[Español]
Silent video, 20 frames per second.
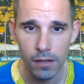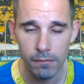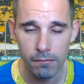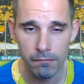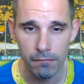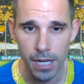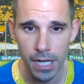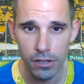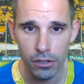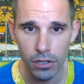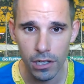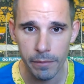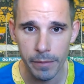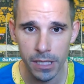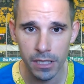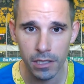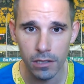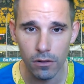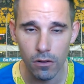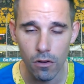mandó
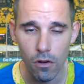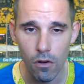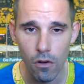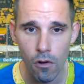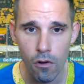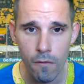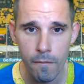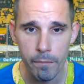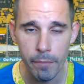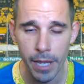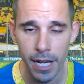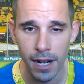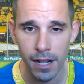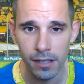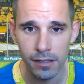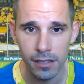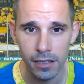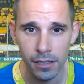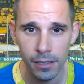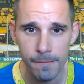repetir un
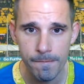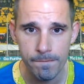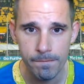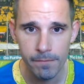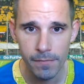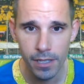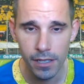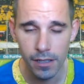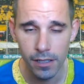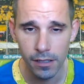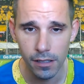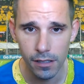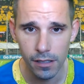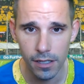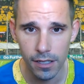penalti, ¿eh?